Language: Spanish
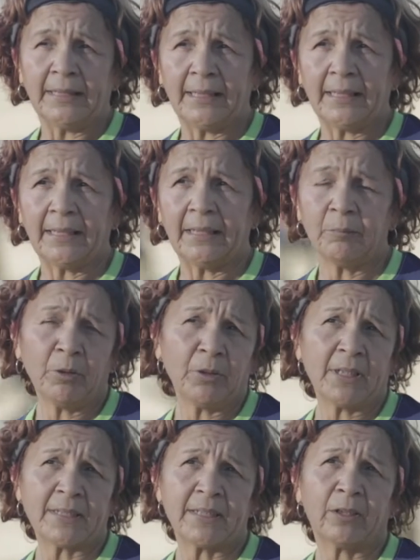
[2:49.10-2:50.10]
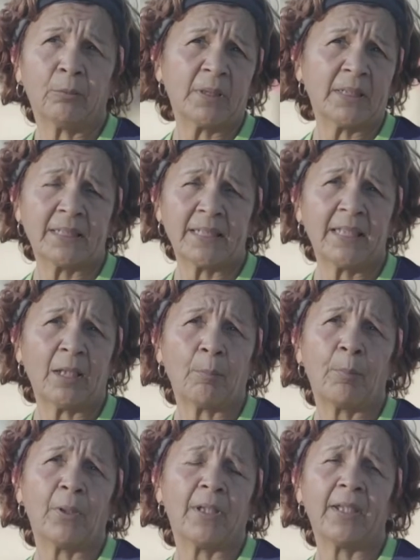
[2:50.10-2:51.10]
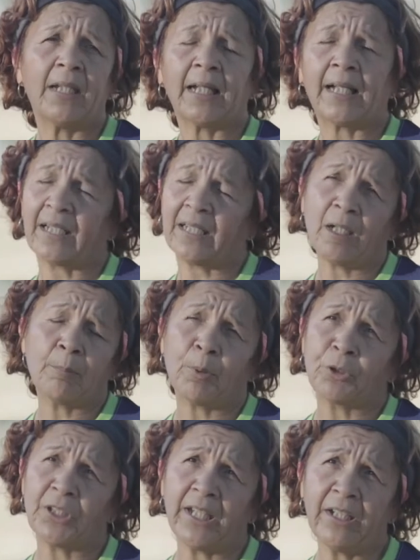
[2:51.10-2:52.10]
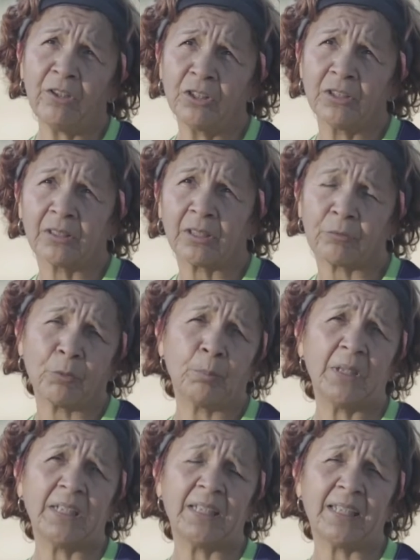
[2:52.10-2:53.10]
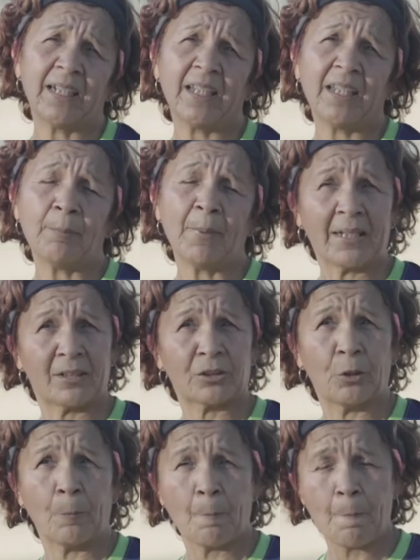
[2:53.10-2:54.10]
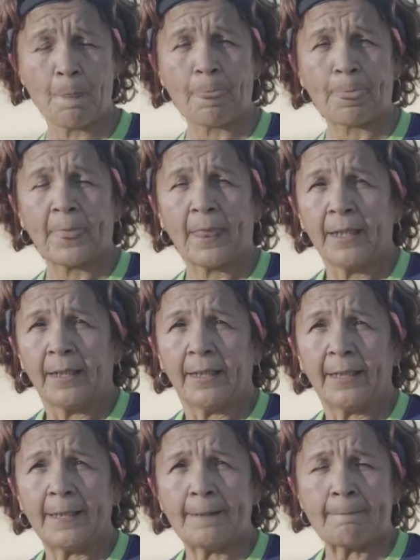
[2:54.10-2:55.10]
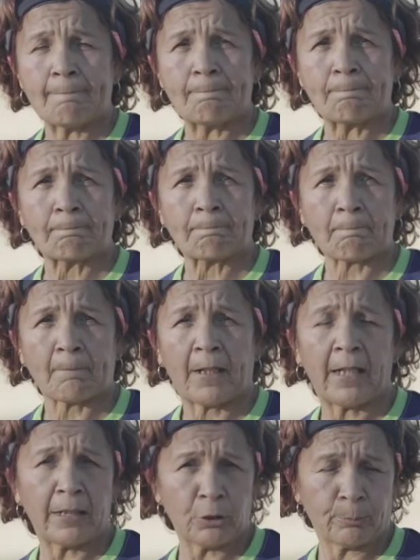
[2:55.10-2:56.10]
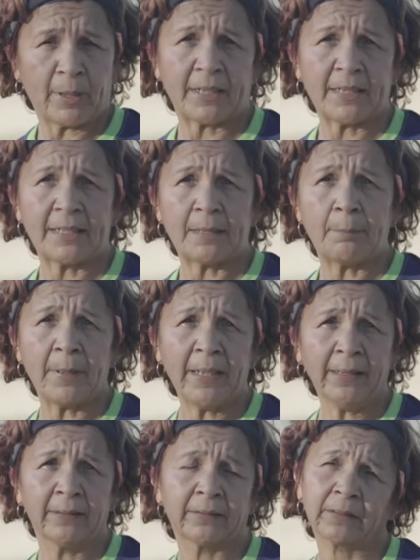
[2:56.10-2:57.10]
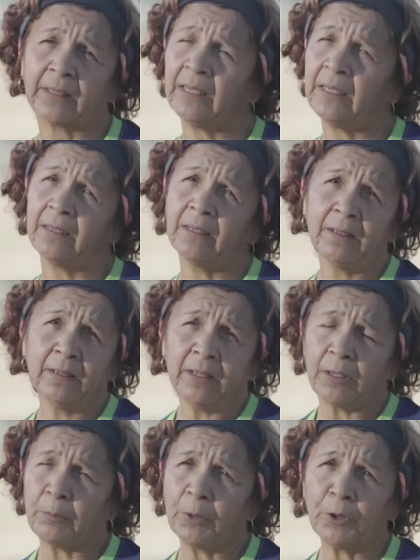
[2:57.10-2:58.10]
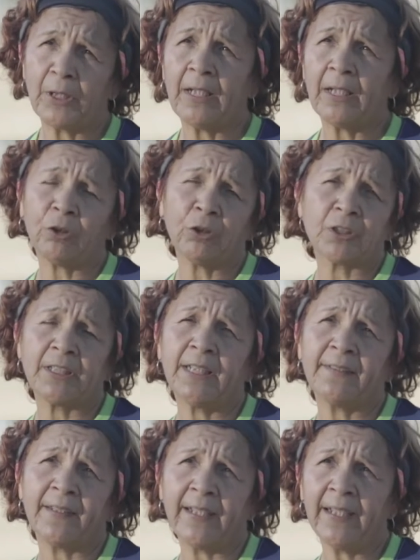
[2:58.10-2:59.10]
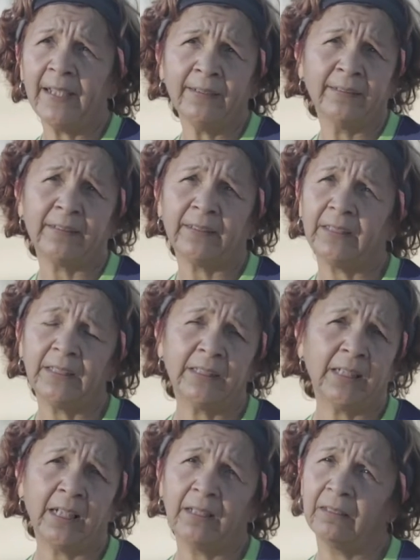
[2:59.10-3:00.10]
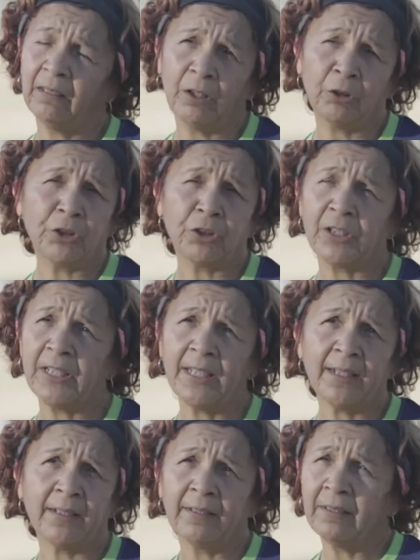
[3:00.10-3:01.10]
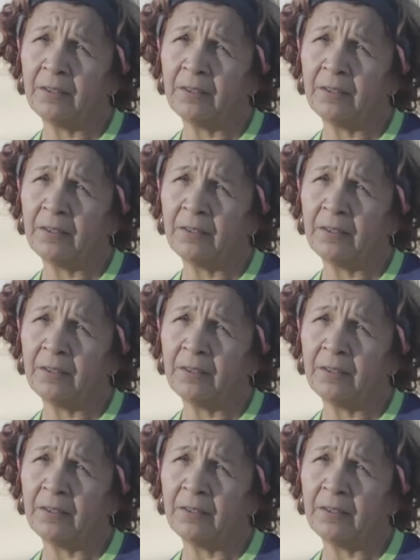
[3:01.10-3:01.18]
Eh, y bueno, y así comencé después de la carrera de potreros, que fue un 23 de marzo. Em, ahí yo participé y, bueno, ahí la conocí a Andrea, y al, otro día,